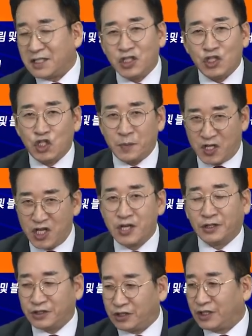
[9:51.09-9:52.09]

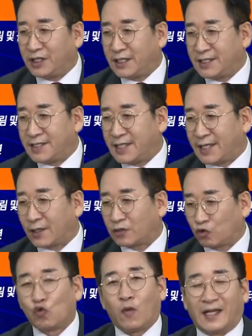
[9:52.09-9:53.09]
22년식이 이제
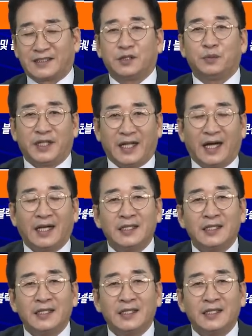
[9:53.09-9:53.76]
들어왔습니다.